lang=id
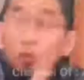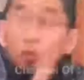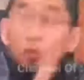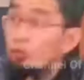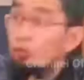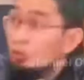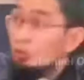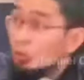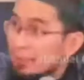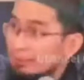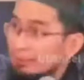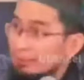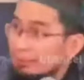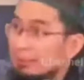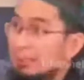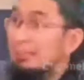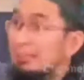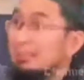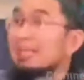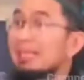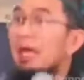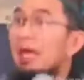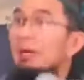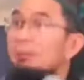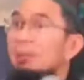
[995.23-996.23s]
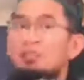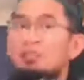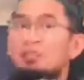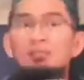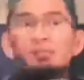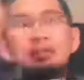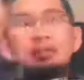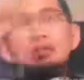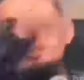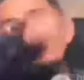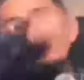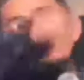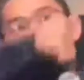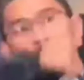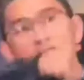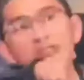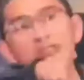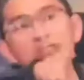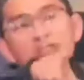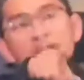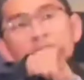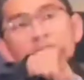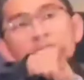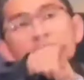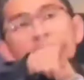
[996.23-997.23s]
betul sholatnya dari takbir sampai dengan
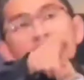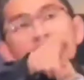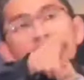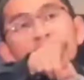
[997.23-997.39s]
selesainya,